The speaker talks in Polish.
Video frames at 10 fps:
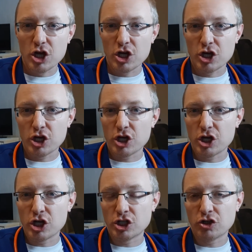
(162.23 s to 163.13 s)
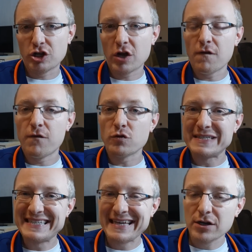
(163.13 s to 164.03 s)
e, że do tego
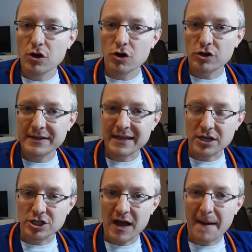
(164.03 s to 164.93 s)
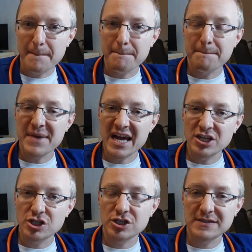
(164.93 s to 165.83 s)
wąskiego korytarza
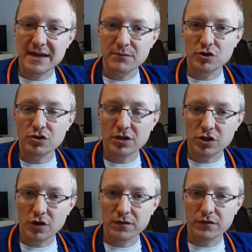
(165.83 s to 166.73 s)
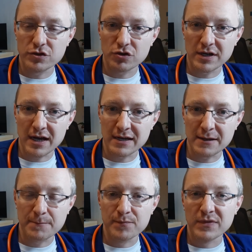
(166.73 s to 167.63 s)
będzie czasami dodatkowo
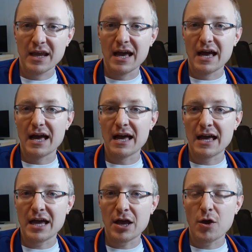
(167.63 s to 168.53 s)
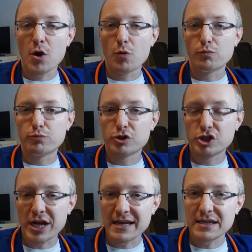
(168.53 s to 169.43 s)
wciągany e,
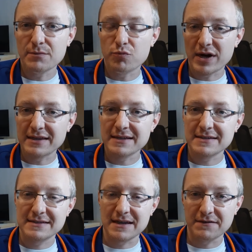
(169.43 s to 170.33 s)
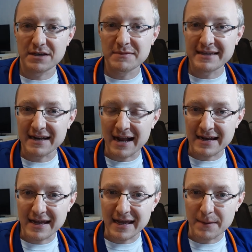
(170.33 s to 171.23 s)
przedni płatek zastawki
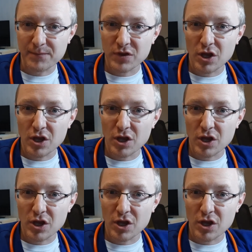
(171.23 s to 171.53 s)
mitralnej,